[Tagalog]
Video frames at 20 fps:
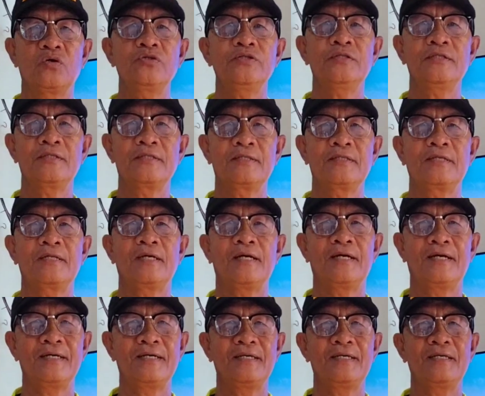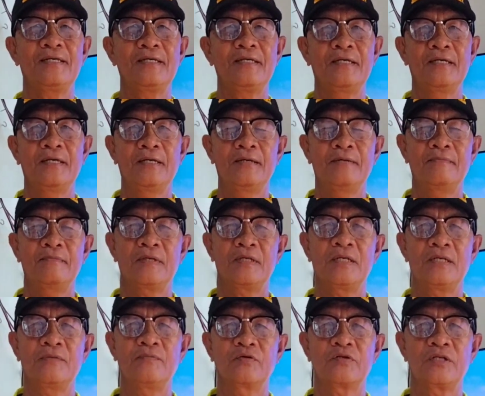ngayon ay
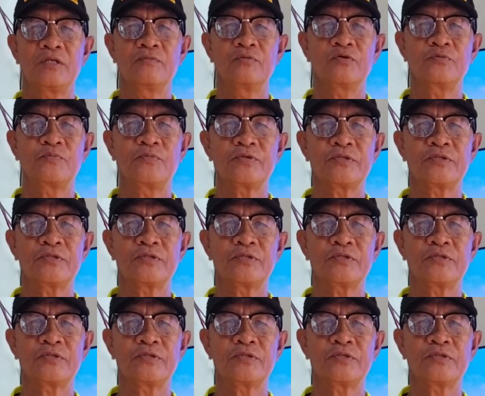maglibot-libot